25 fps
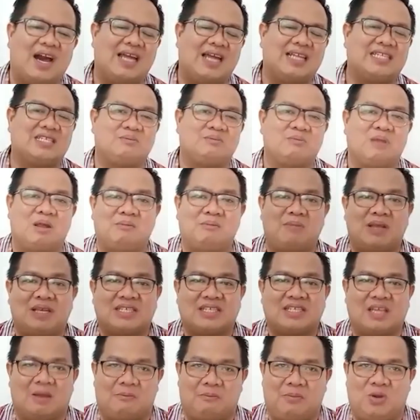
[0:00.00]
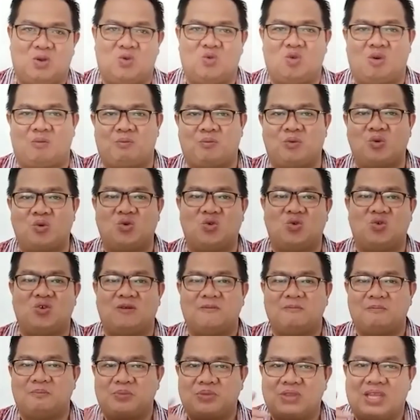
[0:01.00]
ayat 19 sampai
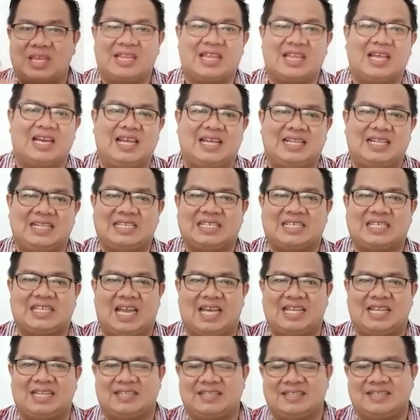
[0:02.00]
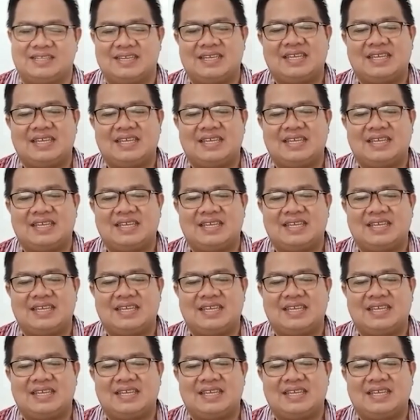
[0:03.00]
20. Kita lihat di slide.